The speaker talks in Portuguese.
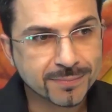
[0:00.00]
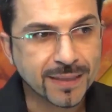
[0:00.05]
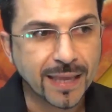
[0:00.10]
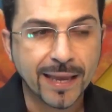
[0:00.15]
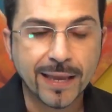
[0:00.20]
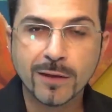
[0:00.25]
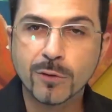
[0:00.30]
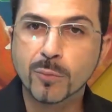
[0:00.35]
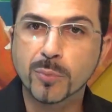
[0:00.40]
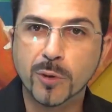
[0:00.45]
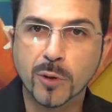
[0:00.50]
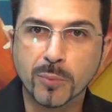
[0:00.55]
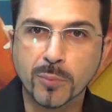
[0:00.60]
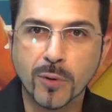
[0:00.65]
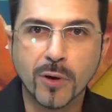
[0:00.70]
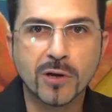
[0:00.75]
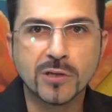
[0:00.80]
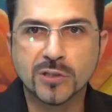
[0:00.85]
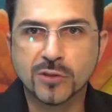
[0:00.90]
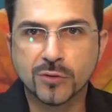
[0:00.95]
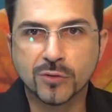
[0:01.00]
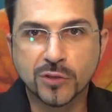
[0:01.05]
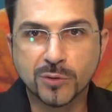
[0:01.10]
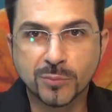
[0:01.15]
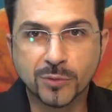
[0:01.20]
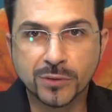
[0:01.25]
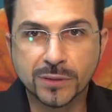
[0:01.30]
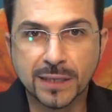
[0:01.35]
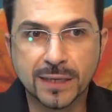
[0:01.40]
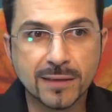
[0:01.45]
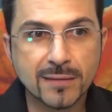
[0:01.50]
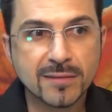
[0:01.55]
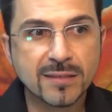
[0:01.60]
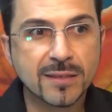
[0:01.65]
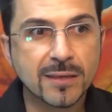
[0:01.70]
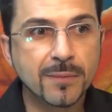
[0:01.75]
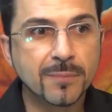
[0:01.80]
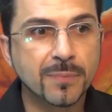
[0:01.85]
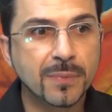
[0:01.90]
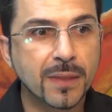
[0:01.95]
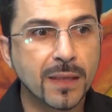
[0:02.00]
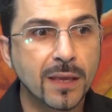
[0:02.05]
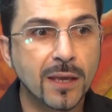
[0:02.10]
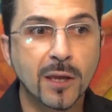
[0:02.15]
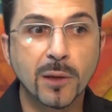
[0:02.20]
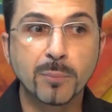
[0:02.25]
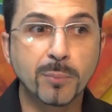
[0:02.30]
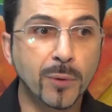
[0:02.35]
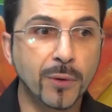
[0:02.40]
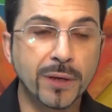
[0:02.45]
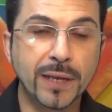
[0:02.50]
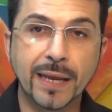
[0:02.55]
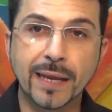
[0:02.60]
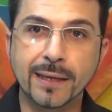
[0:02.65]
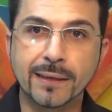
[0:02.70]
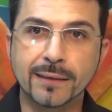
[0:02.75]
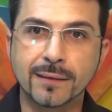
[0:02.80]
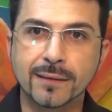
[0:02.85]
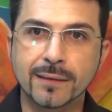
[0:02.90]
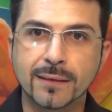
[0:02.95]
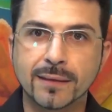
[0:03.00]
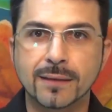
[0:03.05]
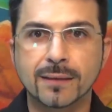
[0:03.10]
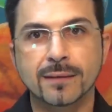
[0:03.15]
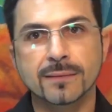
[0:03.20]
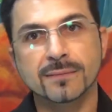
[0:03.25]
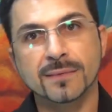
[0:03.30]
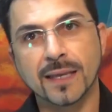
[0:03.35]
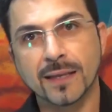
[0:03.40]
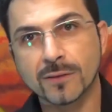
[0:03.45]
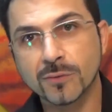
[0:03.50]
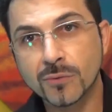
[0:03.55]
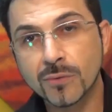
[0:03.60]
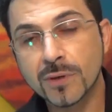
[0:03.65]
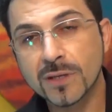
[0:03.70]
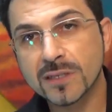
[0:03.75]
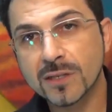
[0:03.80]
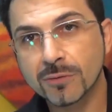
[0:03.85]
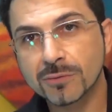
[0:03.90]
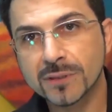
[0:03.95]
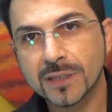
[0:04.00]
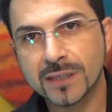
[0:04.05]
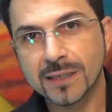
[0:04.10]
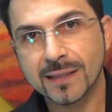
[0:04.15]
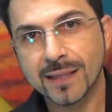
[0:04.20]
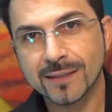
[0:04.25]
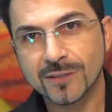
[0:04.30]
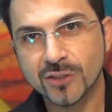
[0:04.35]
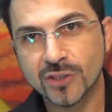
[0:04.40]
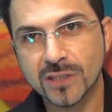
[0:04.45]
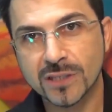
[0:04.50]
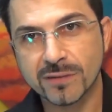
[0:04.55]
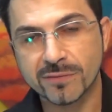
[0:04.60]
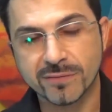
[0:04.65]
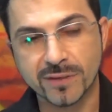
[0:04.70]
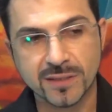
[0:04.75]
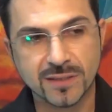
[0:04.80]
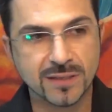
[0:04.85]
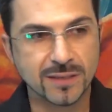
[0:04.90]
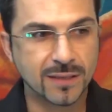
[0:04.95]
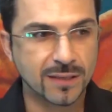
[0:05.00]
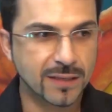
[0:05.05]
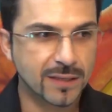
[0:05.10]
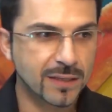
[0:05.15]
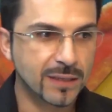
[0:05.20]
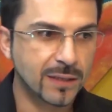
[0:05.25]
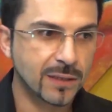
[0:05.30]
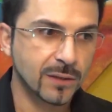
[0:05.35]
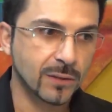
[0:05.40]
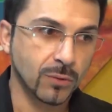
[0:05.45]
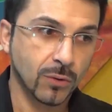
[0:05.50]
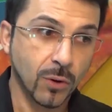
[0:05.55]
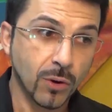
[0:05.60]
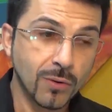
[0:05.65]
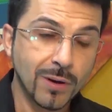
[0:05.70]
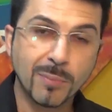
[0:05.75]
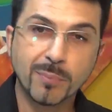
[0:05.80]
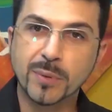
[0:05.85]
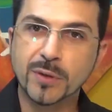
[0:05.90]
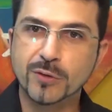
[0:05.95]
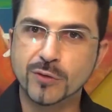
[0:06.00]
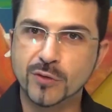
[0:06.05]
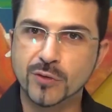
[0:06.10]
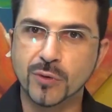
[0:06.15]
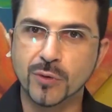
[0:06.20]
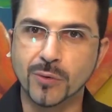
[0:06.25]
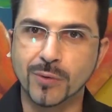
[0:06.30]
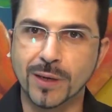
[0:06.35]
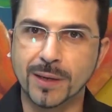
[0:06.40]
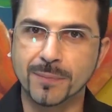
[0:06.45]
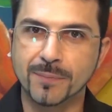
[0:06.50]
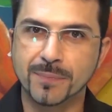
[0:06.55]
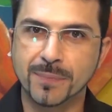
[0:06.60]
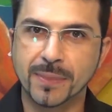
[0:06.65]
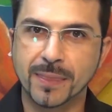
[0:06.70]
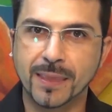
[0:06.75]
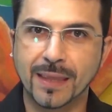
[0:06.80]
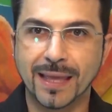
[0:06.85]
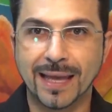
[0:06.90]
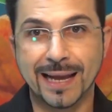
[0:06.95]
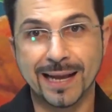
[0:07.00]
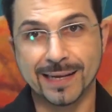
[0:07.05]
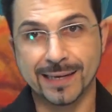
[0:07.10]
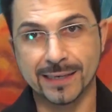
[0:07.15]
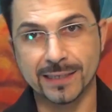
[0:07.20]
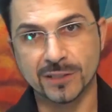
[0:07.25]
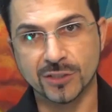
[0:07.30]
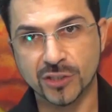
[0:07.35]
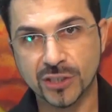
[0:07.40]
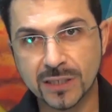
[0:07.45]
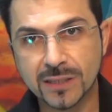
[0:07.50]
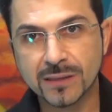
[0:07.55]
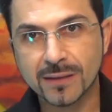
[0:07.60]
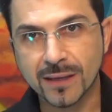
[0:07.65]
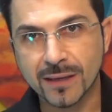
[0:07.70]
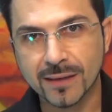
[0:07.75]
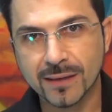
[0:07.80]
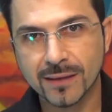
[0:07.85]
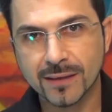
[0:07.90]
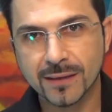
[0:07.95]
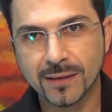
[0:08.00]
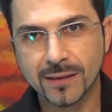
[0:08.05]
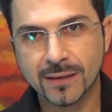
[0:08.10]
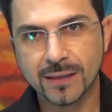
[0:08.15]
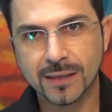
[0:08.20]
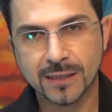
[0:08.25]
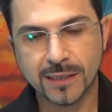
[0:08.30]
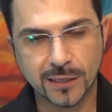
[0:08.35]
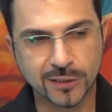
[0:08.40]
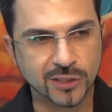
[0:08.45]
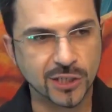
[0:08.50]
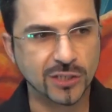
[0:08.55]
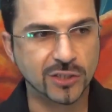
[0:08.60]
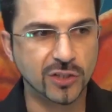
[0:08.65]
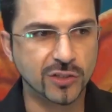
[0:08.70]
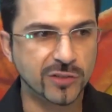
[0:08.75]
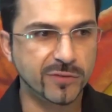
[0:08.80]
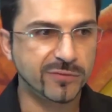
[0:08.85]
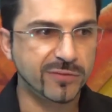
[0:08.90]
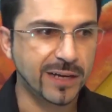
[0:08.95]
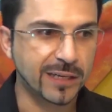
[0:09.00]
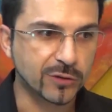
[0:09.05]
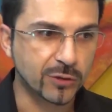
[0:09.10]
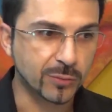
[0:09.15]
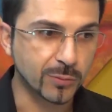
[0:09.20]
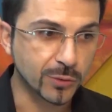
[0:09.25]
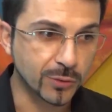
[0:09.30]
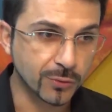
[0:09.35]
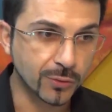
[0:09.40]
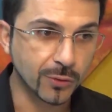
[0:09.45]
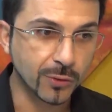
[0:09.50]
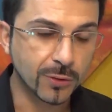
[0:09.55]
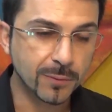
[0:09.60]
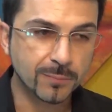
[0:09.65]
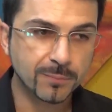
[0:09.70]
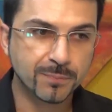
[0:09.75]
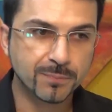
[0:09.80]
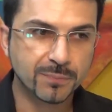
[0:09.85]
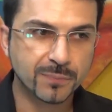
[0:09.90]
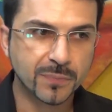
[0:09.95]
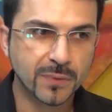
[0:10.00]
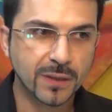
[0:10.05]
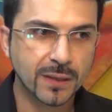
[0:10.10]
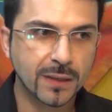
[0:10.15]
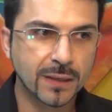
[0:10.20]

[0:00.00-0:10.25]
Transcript: tem o propósito de mudança, porém, tem duas alternativas. Ou a pessoa acredita que a gente de fato mudou,